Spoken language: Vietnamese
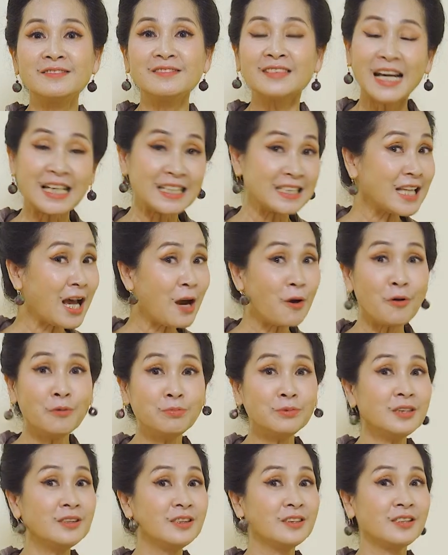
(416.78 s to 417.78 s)
tại sao
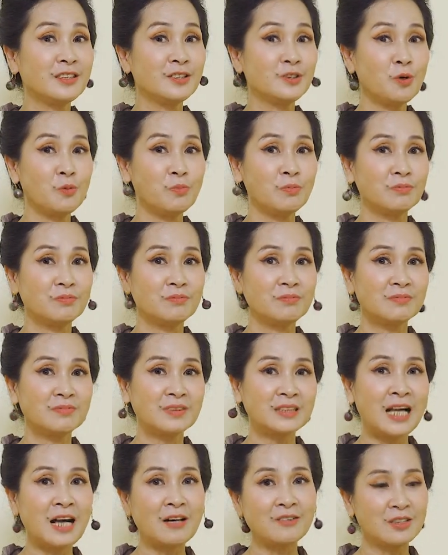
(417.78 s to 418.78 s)
không thử sử dụng
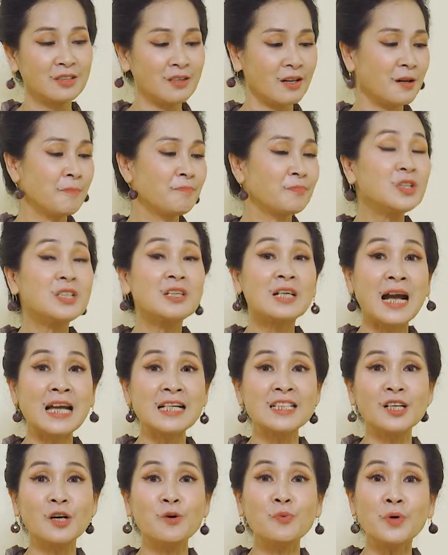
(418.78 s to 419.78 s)
thảo dược thư can
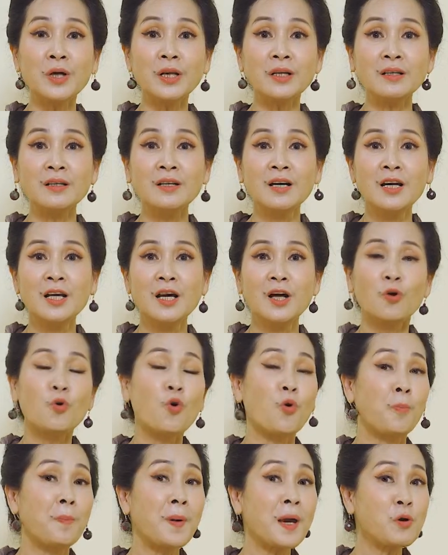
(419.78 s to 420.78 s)
dưỡng huyết
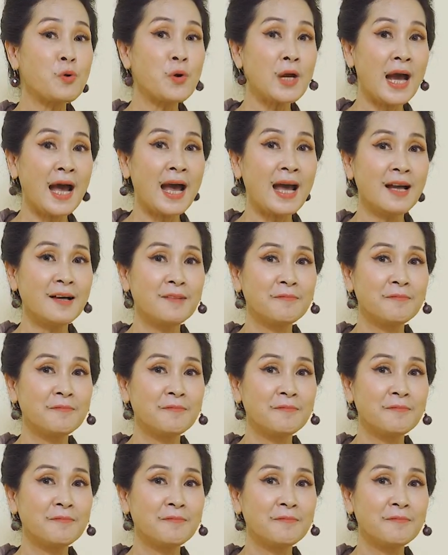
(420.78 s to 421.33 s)
của PQA